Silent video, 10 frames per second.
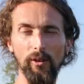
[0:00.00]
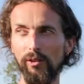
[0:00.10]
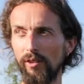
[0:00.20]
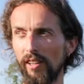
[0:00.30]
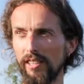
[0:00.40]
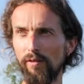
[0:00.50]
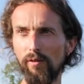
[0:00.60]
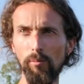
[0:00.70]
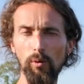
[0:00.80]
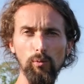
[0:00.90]
On
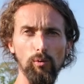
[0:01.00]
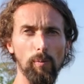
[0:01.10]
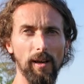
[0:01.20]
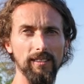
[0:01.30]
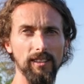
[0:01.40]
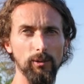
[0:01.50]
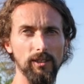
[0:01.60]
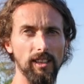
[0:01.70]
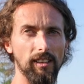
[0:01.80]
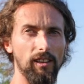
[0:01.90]
diversifie beaucoup nos pratiques
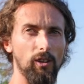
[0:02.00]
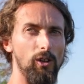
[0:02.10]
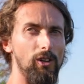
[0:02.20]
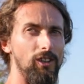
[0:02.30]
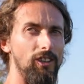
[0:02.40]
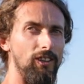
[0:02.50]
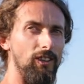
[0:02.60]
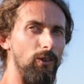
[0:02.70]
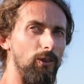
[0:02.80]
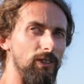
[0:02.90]
aussi agricoles
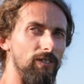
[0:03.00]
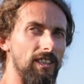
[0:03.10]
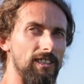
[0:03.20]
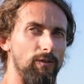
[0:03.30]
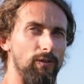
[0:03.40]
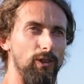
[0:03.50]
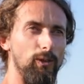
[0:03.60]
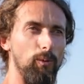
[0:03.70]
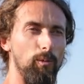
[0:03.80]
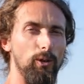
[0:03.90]
on diversifie
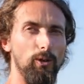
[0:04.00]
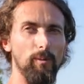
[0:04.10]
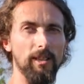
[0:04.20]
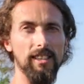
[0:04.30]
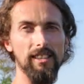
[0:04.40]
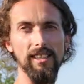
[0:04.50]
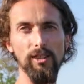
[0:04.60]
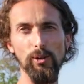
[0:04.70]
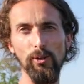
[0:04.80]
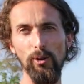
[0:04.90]
nos modes de
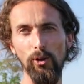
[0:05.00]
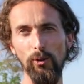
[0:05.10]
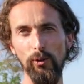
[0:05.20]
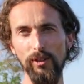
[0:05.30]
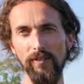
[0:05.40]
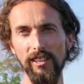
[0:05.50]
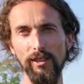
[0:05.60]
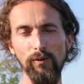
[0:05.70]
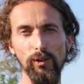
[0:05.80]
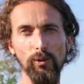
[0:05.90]
commercialisation, on
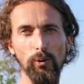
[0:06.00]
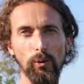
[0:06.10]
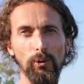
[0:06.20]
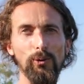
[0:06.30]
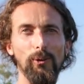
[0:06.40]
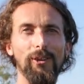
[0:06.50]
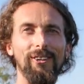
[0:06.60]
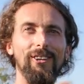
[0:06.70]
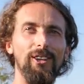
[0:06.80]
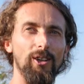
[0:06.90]
diversifie nos cultures,
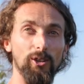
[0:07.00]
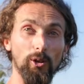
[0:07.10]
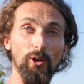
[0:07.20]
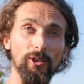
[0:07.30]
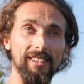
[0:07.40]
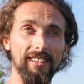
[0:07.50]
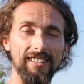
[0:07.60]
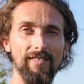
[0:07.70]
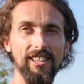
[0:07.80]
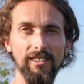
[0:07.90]
donc on est très
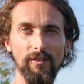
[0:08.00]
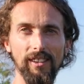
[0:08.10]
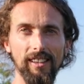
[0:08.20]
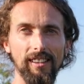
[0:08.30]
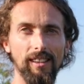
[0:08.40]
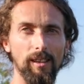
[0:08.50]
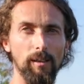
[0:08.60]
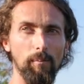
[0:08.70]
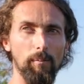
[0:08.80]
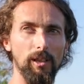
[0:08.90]
diversifié.
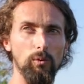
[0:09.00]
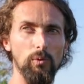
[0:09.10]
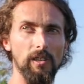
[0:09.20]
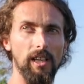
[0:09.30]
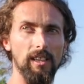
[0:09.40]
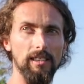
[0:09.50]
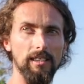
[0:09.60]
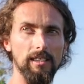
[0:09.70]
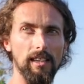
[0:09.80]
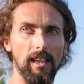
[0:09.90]
Mais tout ça,
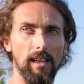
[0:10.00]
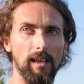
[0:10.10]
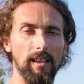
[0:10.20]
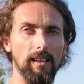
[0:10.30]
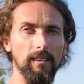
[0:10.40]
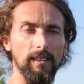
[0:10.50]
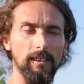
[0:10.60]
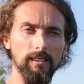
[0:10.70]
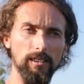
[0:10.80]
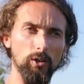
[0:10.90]

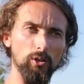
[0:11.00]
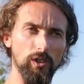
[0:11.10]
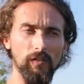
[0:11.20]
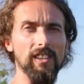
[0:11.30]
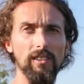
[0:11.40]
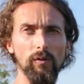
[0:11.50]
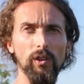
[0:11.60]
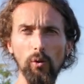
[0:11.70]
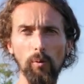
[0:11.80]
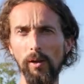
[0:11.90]
si on se diversifie
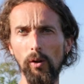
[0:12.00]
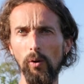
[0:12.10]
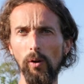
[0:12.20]
trop, ben